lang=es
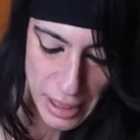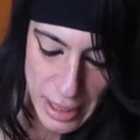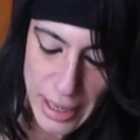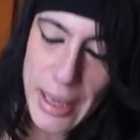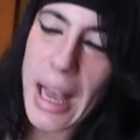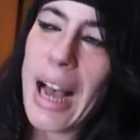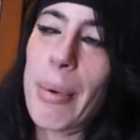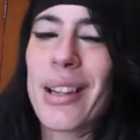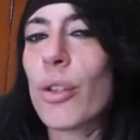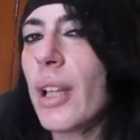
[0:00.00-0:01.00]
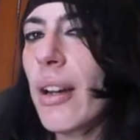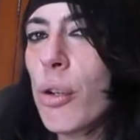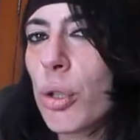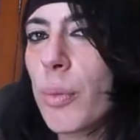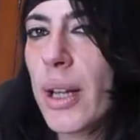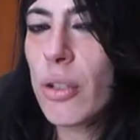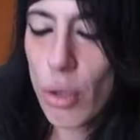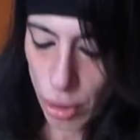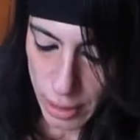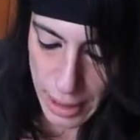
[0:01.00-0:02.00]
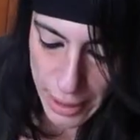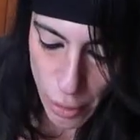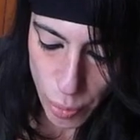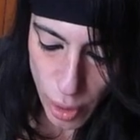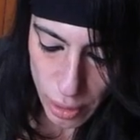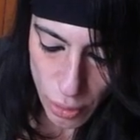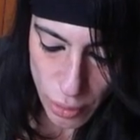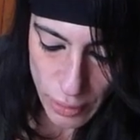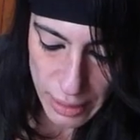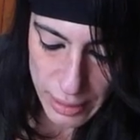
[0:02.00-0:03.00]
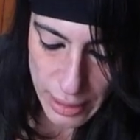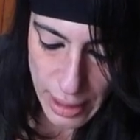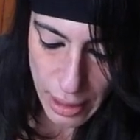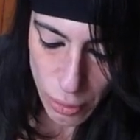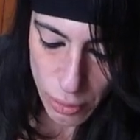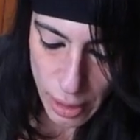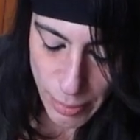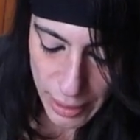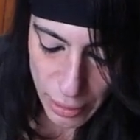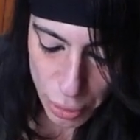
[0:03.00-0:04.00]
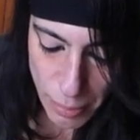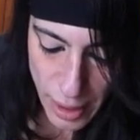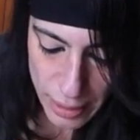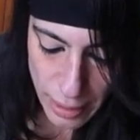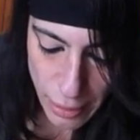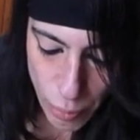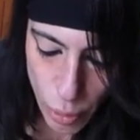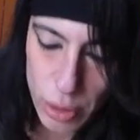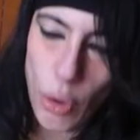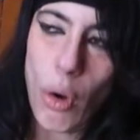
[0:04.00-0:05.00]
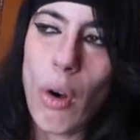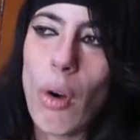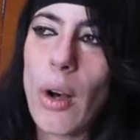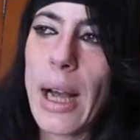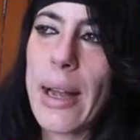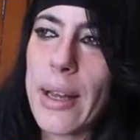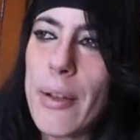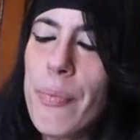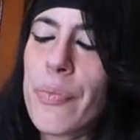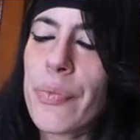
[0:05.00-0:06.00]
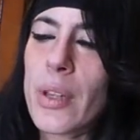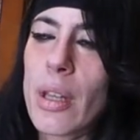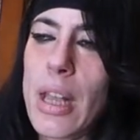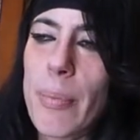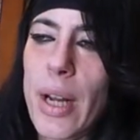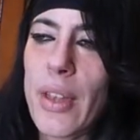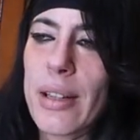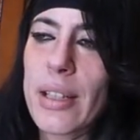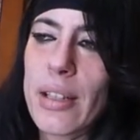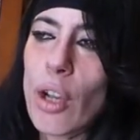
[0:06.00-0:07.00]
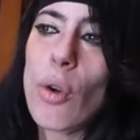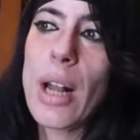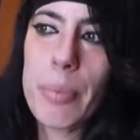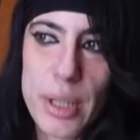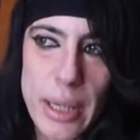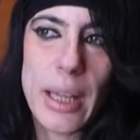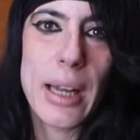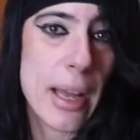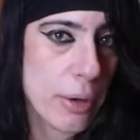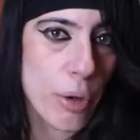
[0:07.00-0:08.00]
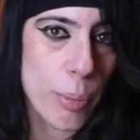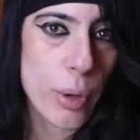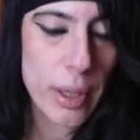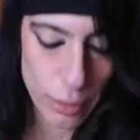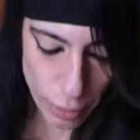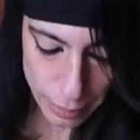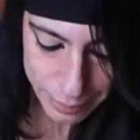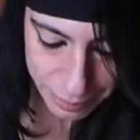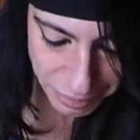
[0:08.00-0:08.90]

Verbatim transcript: Eh, abarrotar los baños del aeropuerto de Chicago, que para que lo sepan es el aeropuerto O'Hare, y al parecer así se colapse el aeropuerto.